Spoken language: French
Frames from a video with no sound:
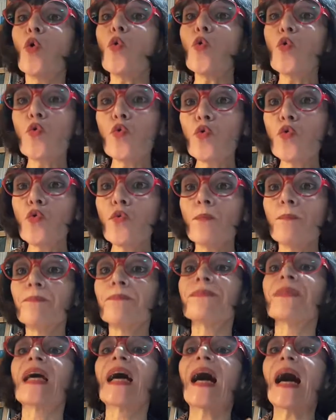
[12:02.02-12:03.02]
Où
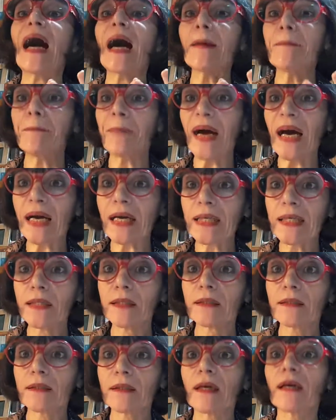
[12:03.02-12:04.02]
À
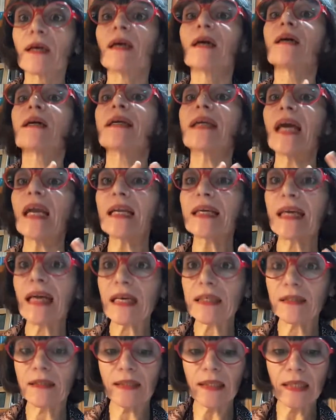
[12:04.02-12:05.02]
Paris. Quel
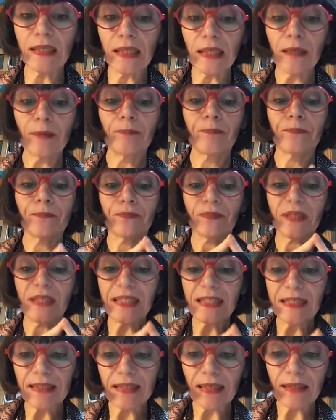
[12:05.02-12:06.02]
quartier
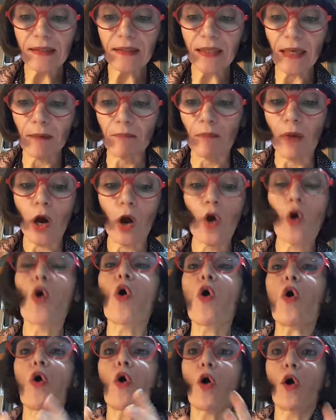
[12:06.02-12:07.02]
17e.
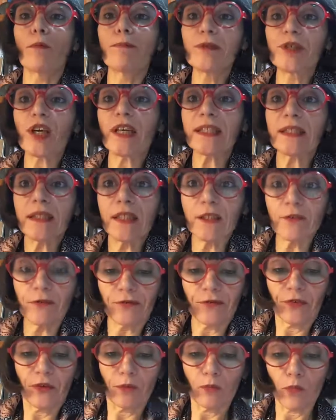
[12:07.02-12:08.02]

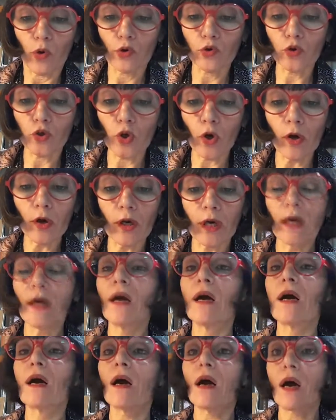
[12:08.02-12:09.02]
Objectif Mokchok,
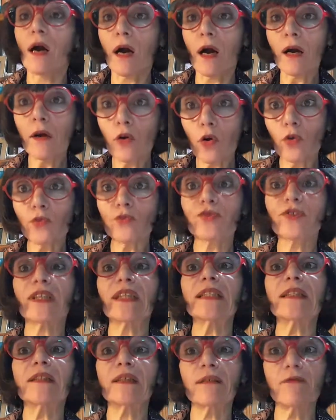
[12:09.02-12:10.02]

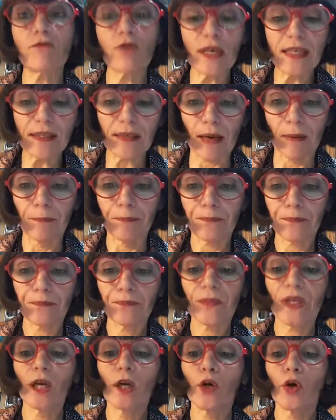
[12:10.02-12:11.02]
rencontrer ses voisins.
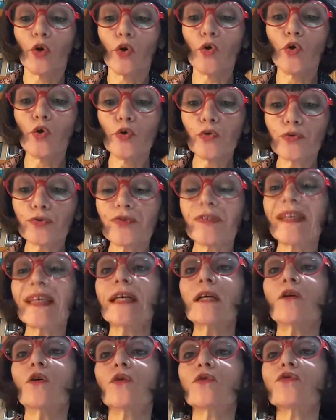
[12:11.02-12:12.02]

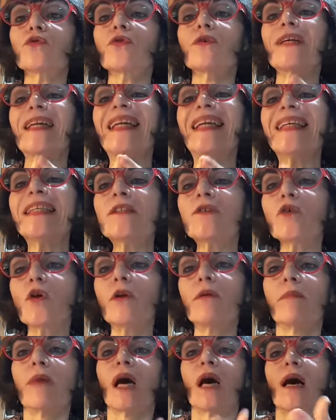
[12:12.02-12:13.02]
Lutter contre
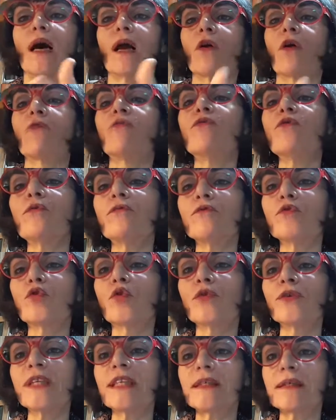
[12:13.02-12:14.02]
l'isolement. Alors vous, vous
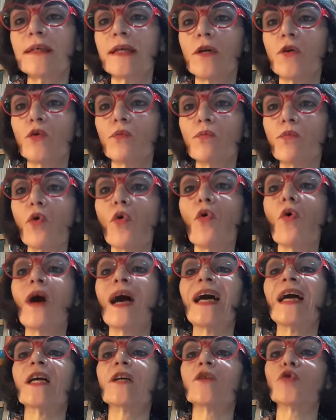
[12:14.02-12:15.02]
connaissez le mot
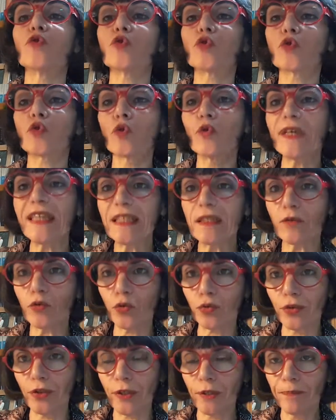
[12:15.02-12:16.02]

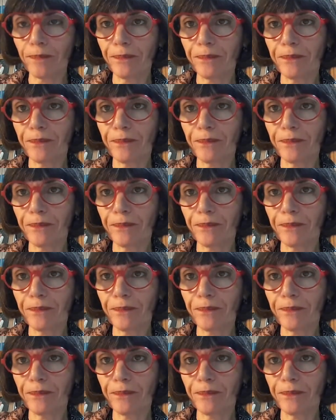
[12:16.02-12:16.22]
solitude,